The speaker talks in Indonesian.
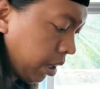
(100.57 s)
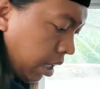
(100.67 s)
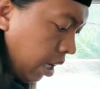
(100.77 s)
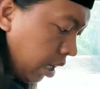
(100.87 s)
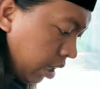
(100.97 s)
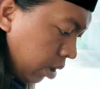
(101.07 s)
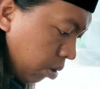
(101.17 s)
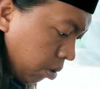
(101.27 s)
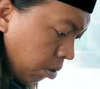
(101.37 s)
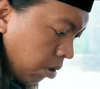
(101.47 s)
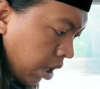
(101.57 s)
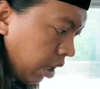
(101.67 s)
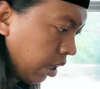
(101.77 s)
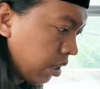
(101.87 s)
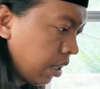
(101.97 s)
kita suguhkan
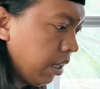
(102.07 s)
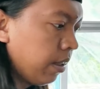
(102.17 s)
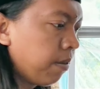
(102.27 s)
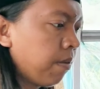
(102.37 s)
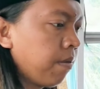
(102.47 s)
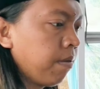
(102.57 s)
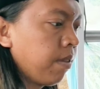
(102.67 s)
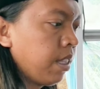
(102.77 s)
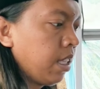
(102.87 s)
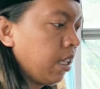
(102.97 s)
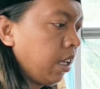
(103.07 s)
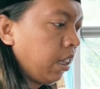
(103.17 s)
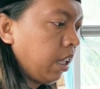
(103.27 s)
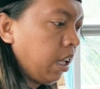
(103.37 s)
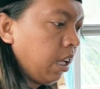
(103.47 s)
aja
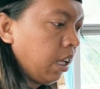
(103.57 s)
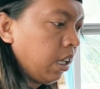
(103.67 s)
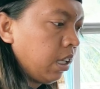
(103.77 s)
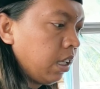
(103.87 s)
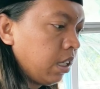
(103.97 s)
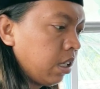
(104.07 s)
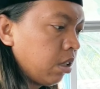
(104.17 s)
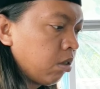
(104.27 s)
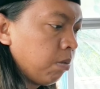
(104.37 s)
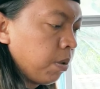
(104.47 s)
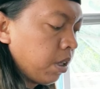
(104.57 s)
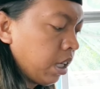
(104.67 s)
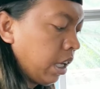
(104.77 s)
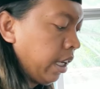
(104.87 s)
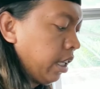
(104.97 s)
kita
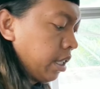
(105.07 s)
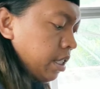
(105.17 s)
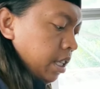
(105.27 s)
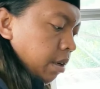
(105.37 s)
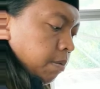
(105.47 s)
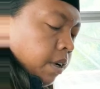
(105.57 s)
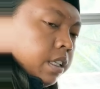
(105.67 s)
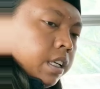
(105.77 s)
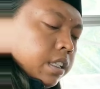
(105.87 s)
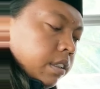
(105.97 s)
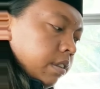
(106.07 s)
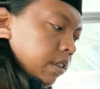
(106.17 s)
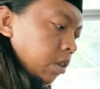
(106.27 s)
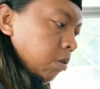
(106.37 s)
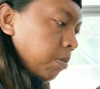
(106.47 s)
kumpulkan energi yang banyak
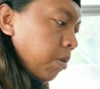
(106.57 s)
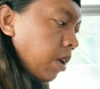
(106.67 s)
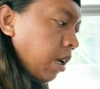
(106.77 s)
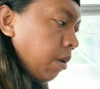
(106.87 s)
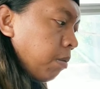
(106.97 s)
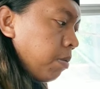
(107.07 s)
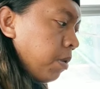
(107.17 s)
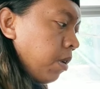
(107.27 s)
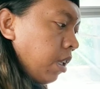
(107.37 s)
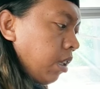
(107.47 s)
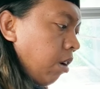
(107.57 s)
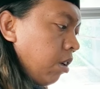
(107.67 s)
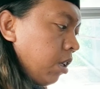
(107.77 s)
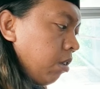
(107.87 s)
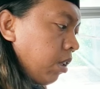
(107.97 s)
ditumpukan bunga
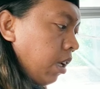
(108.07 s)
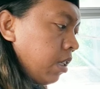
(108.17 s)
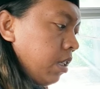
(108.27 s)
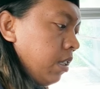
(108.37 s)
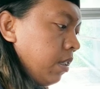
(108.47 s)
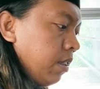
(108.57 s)
telon itu tadi